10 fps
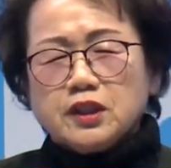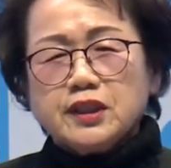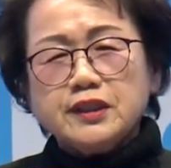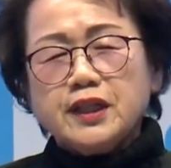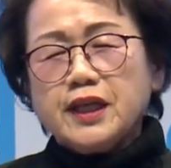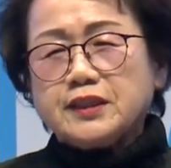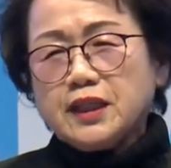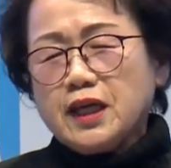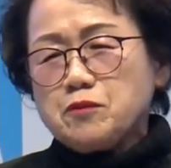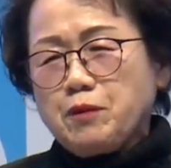근데
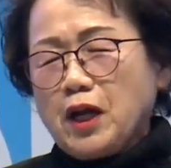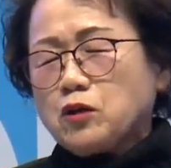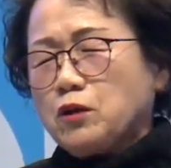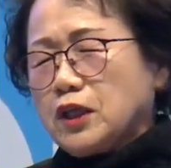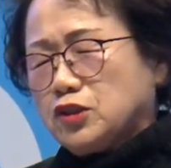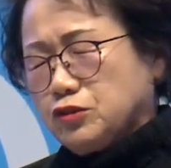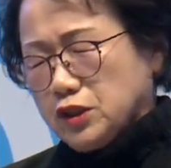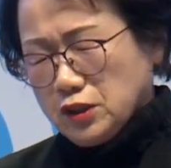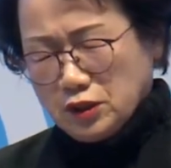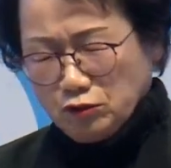제가 팔코아
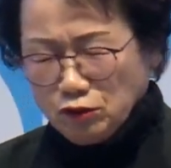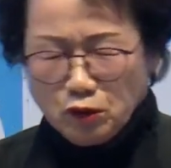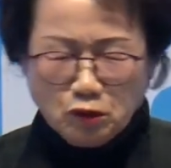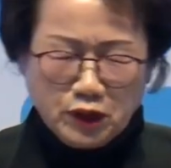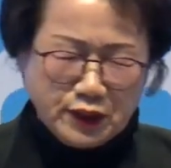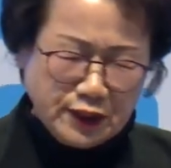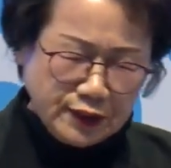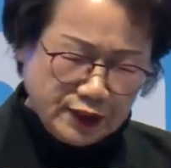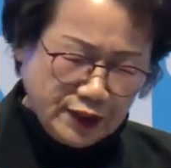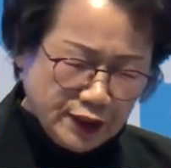추진 운동을
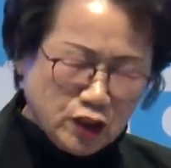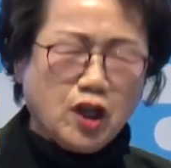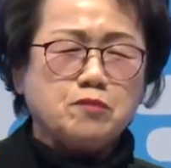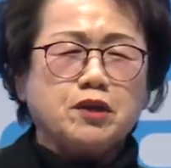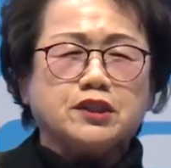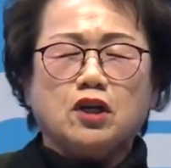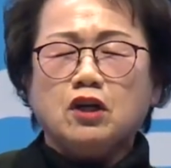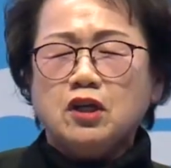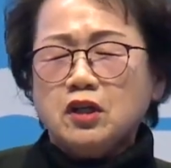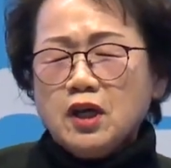실, 천하면서
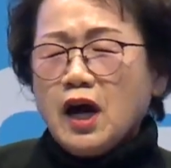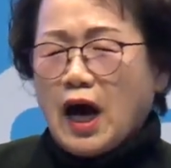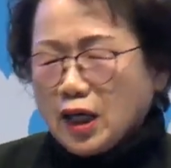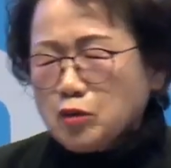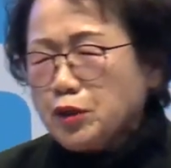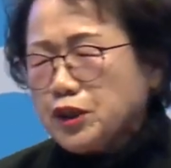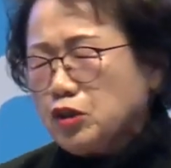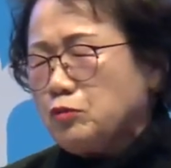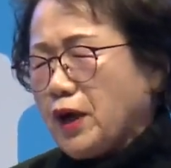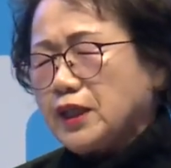
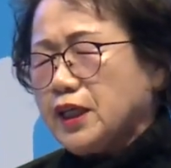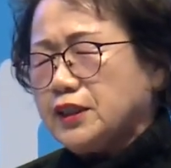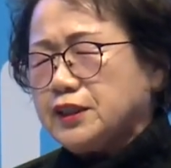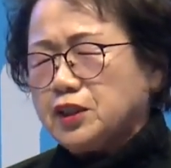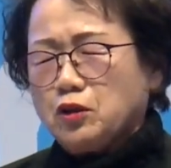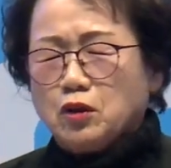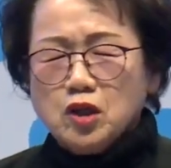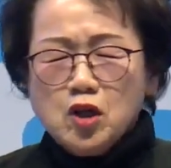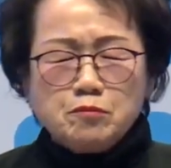알아버리고 만 게 있죠.